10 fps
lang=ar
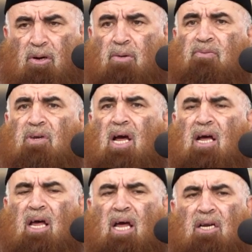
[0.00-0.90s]
هم
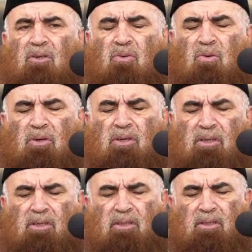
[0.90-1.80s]
فيها خالدون
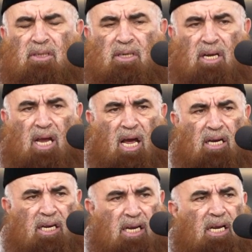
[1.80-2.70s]

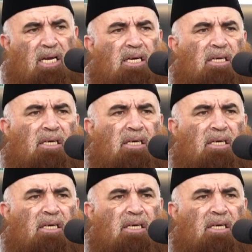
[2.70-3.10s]
يعني